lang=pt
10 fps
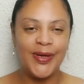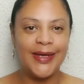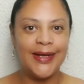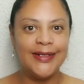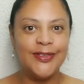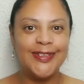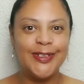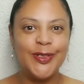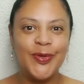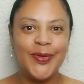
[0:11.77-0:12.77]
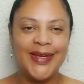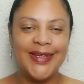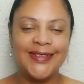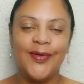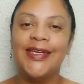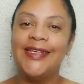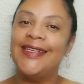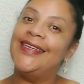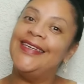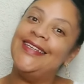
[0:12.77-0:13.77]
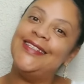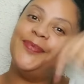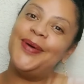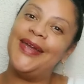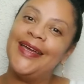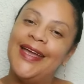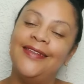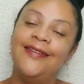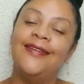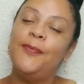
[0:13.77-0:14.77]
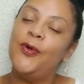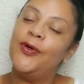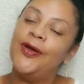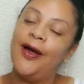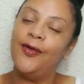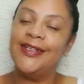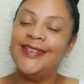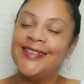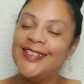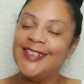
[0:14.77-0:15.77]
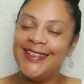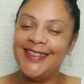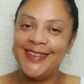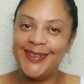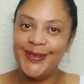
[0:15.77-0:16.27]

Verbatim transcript: se você não me conhece, que eu é aqui de paraquedas e por causa desse título.